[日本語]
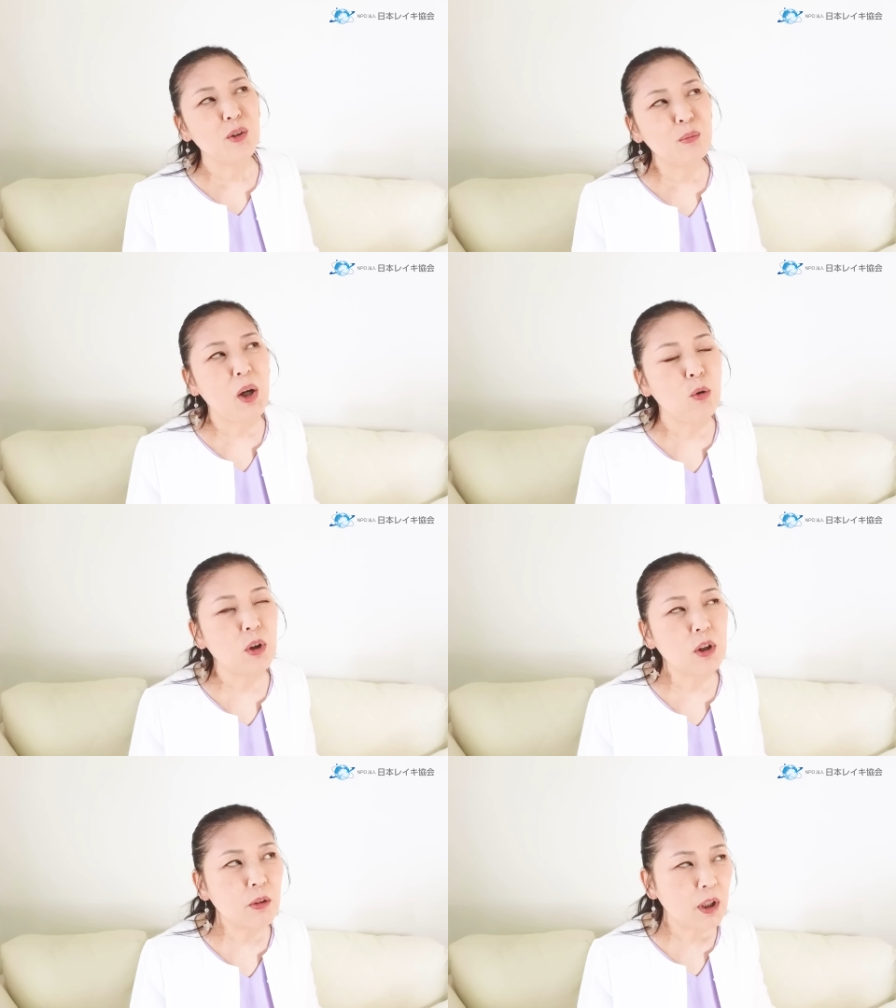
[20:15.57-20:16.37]
まあ、
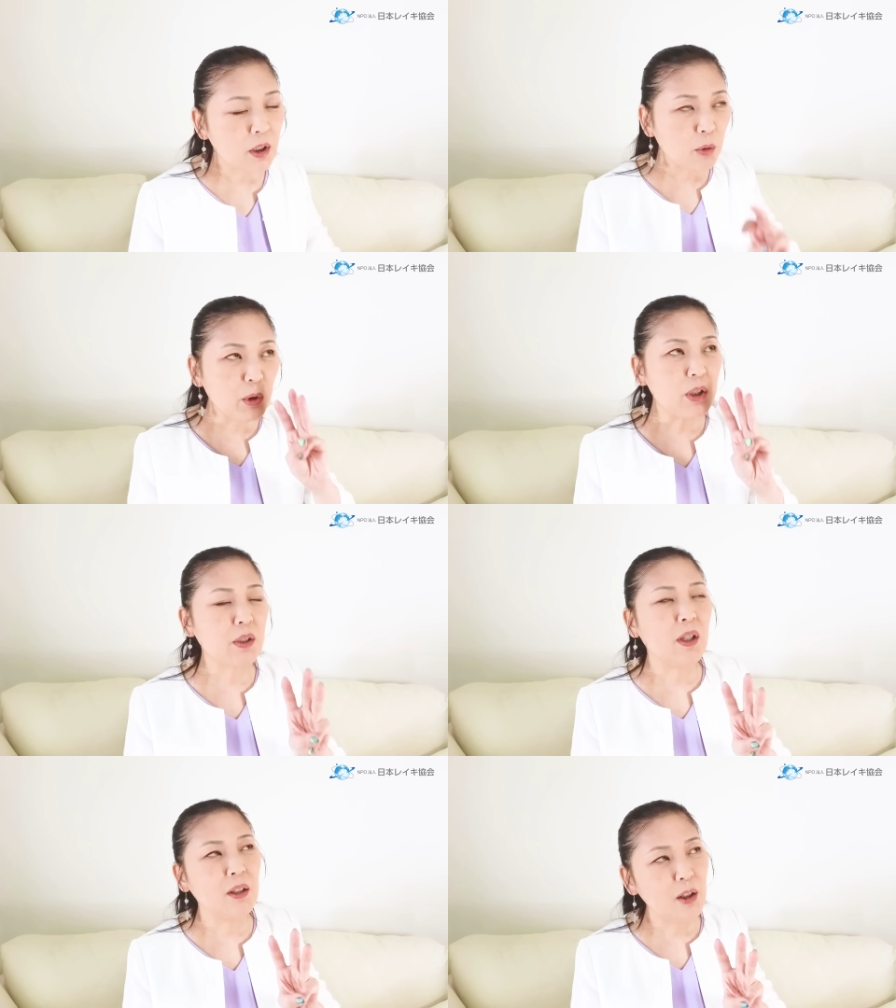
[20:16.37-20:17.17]
大きく分けて3
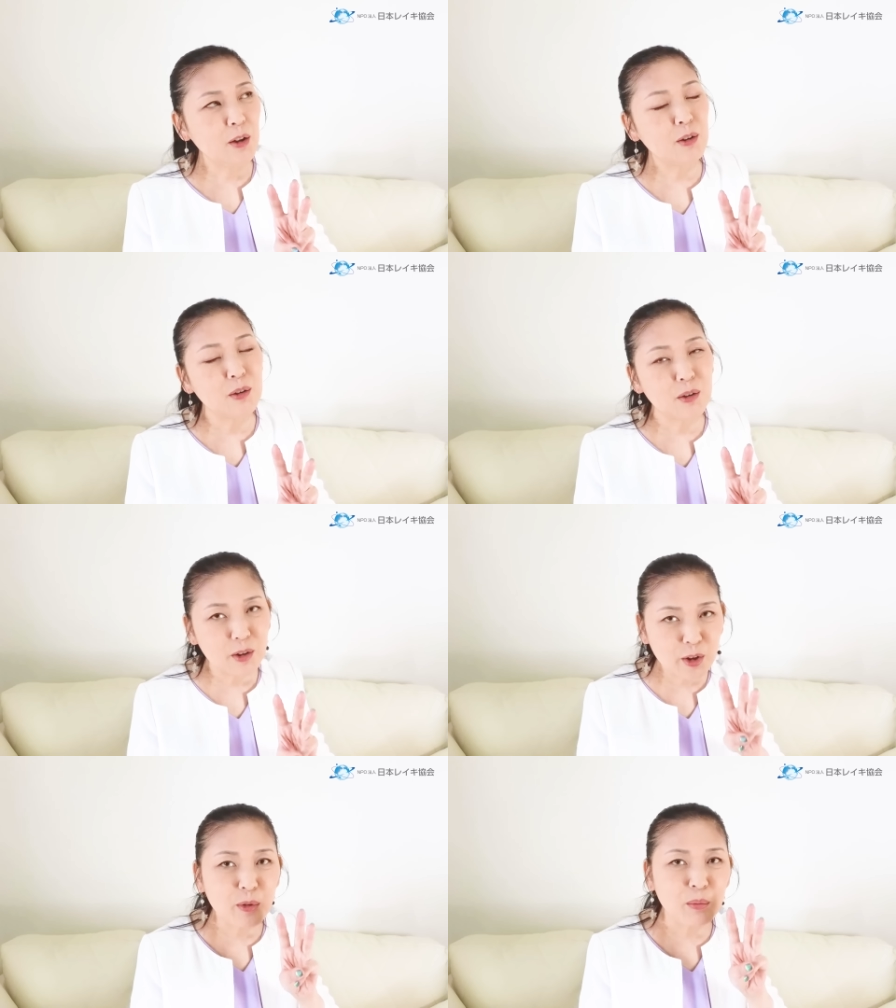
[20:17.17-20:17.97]
つかな。
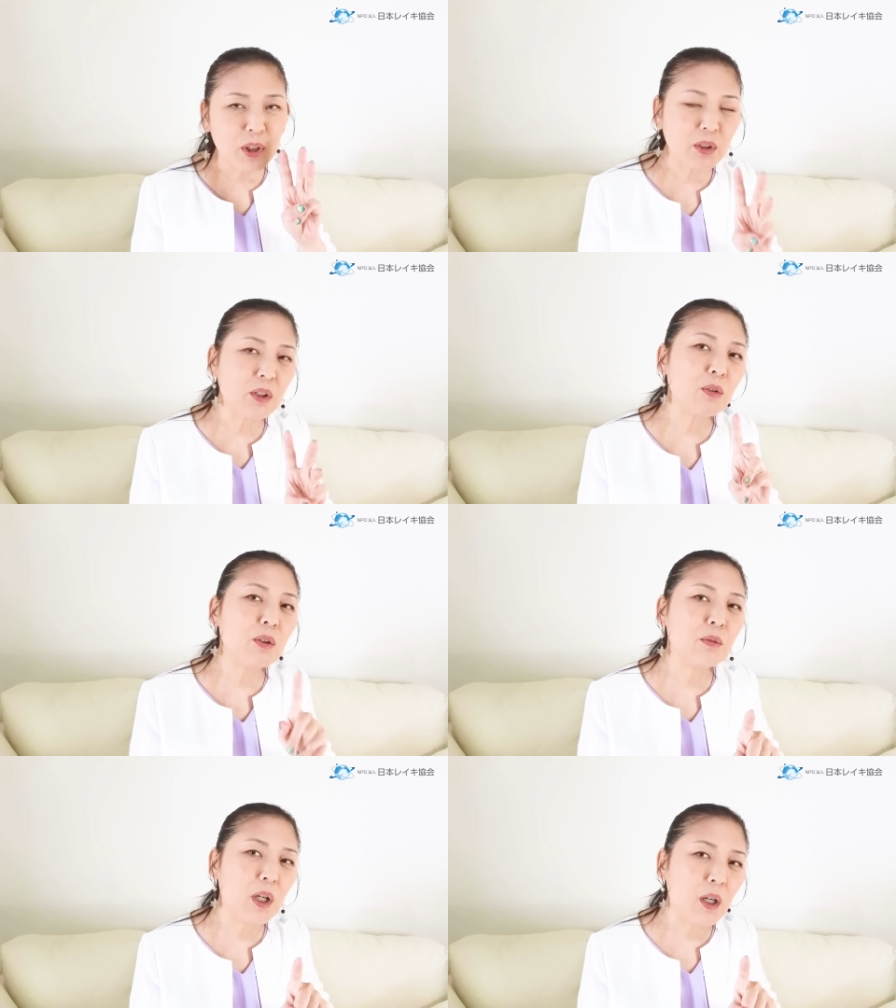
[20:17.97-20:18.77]
まず1
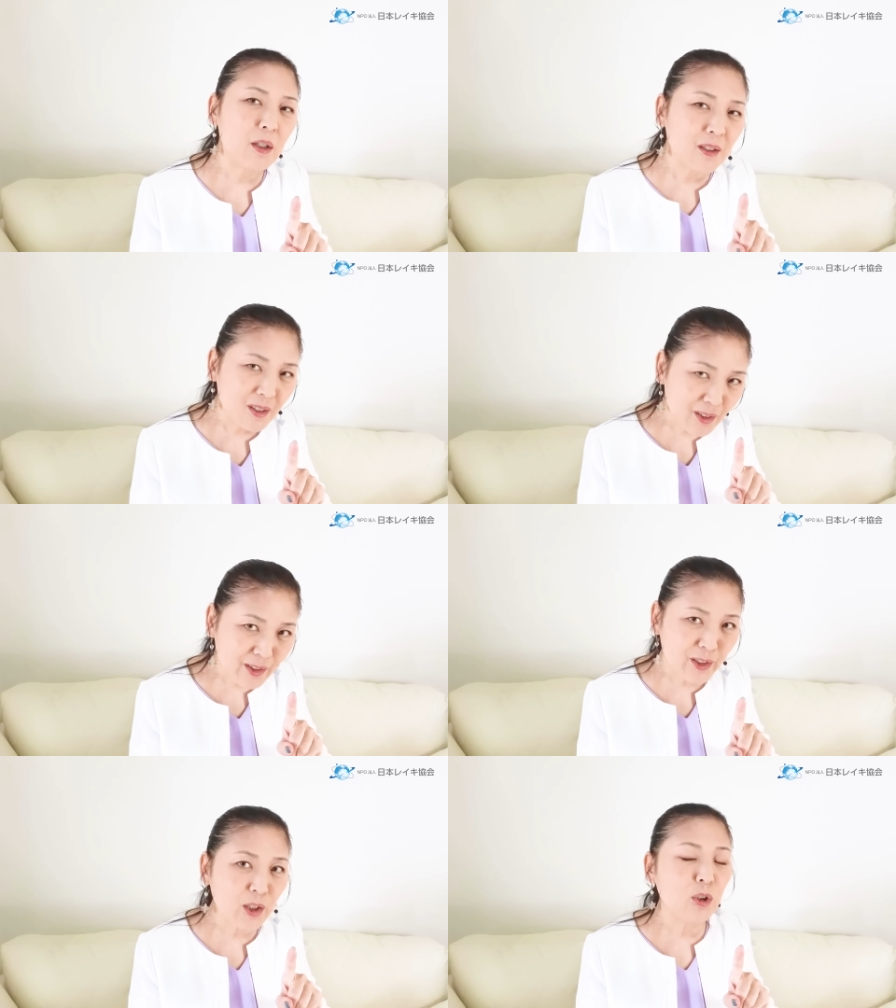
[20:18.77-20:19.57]
つは、う
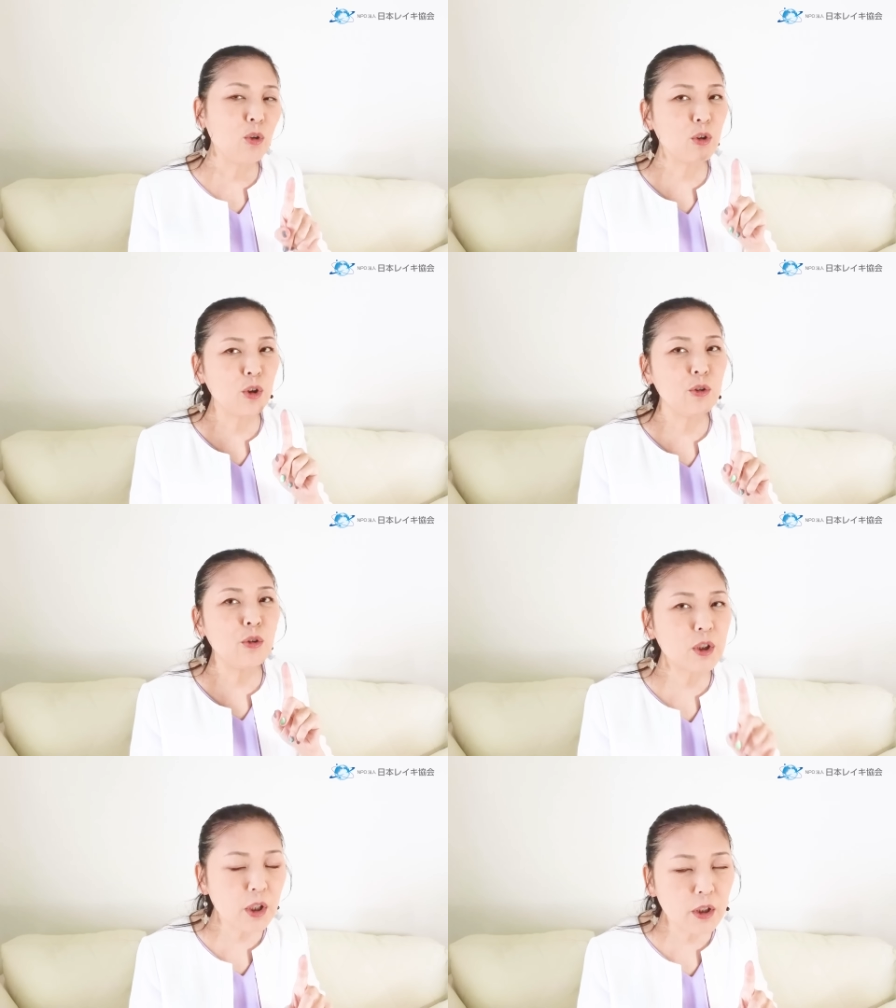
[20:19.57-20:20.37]
ん、呼吸
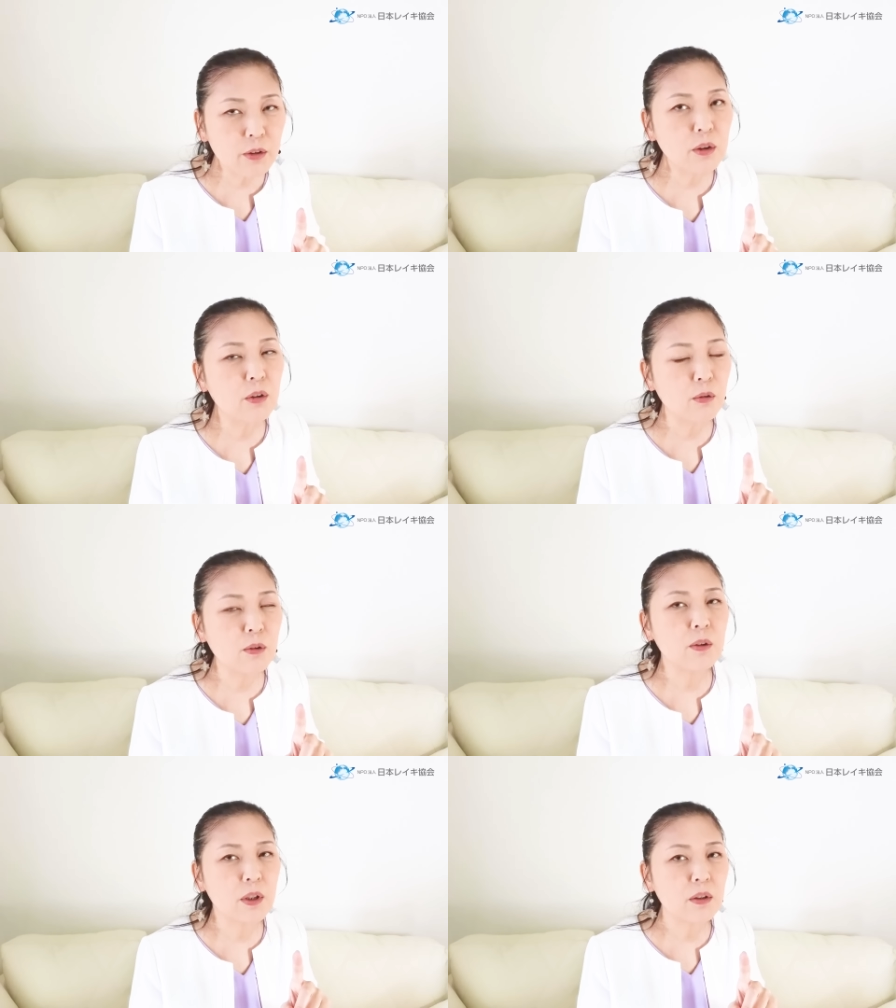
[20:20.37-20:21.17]
をしているっていうこ
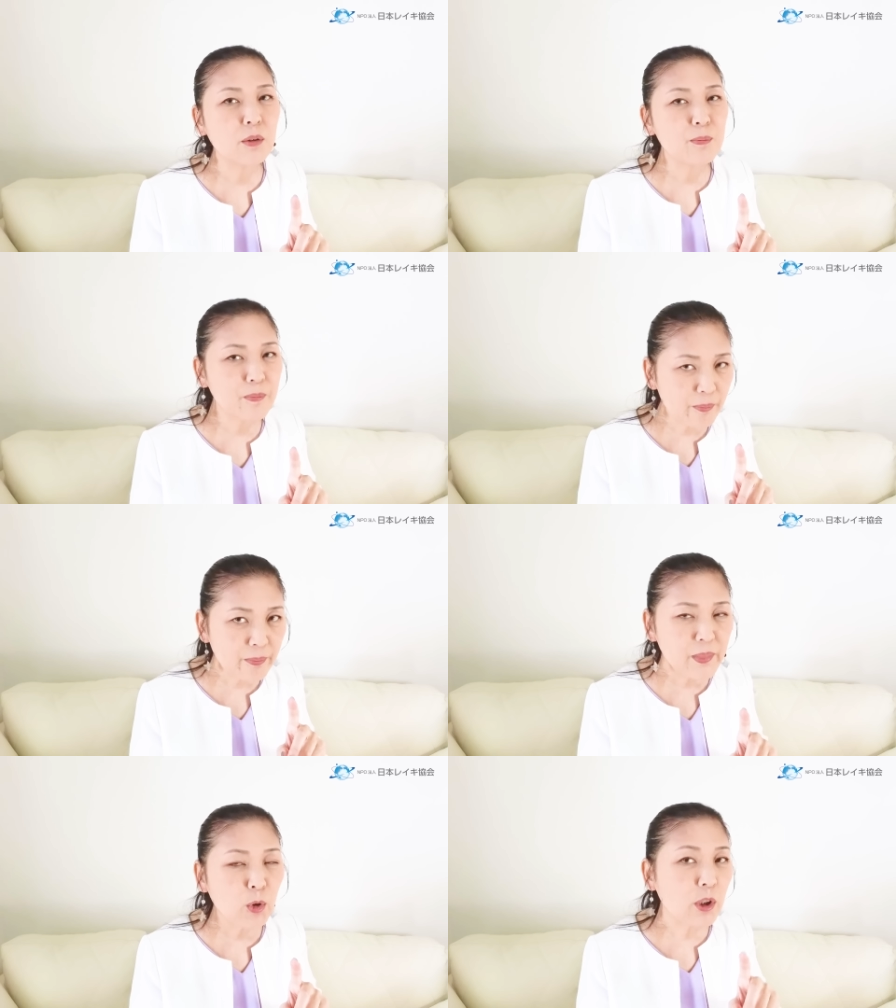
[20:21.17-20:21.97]
とです。
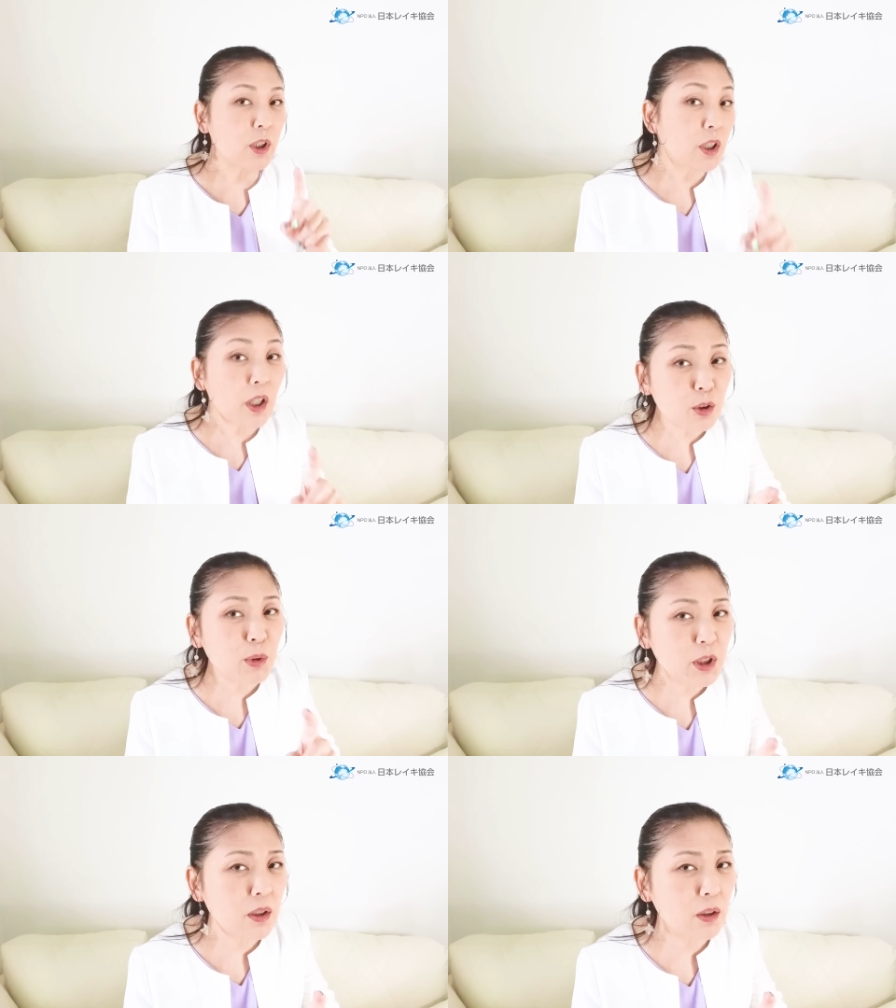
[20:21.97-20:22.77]
これ、気休
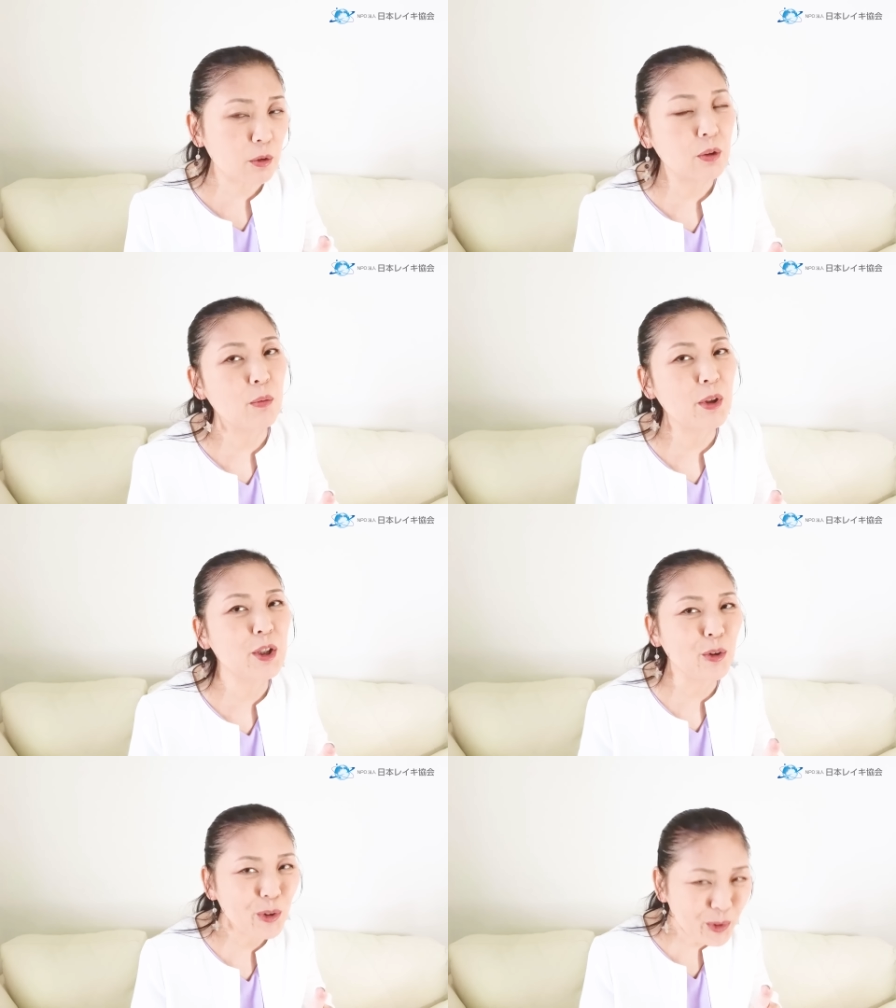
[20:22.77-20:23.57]
めじゃなく言ってま
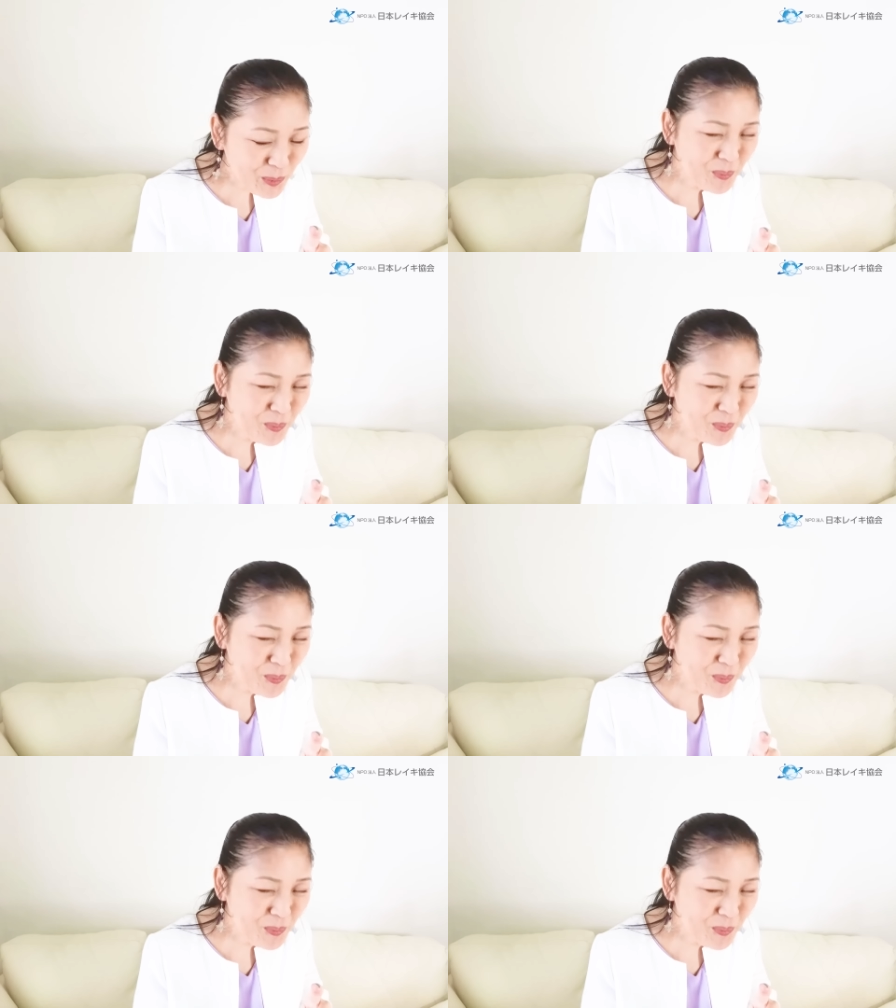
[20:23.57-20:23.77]
すよ。